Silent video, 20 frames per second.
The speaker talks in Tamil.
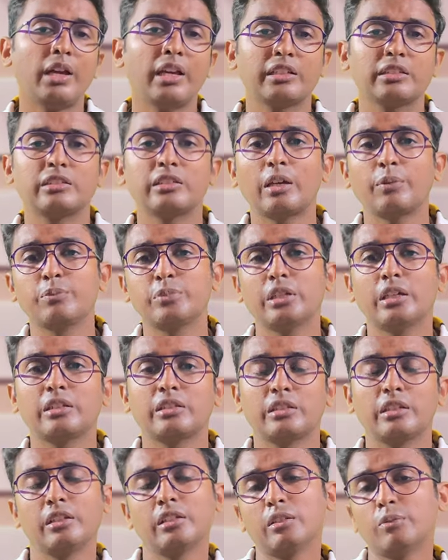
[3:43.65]
மேக்ஸ்
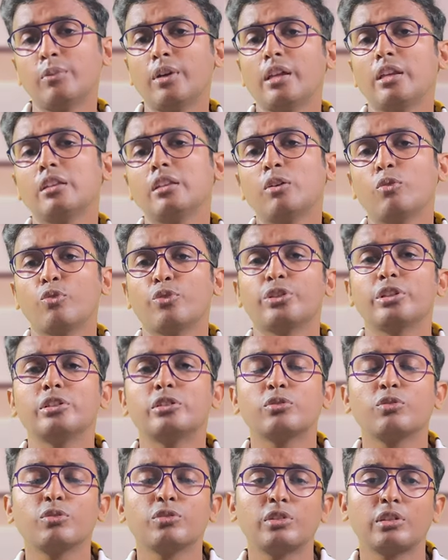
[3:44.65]
சப்ஜெக்ட்ஸ் இது மாதிரி தான்
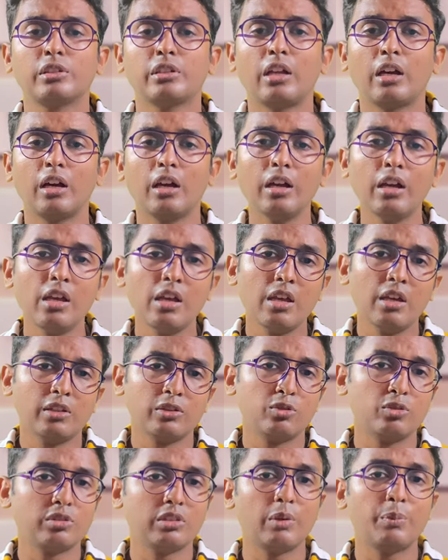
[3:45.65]
கொஸ்டின்ஸ் கொடுத்துருந்தாங்க
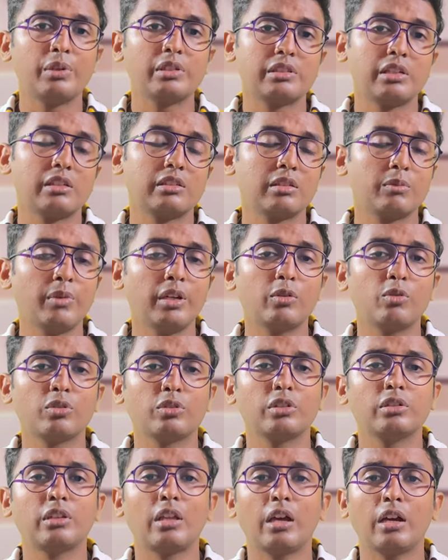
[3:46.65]
சூஸ் த பெஸ்ட் ஆன்சர் மாதிரி
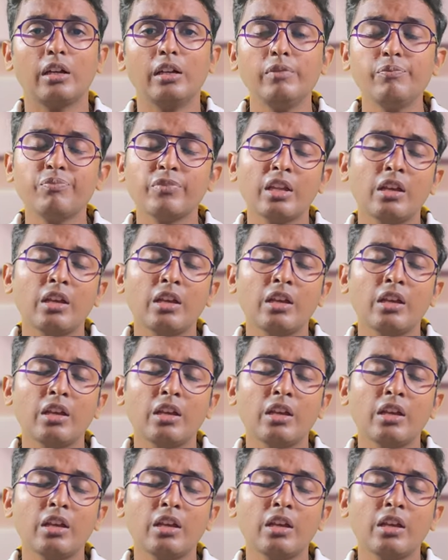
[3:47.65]
கொடுத்துருந்தாங்க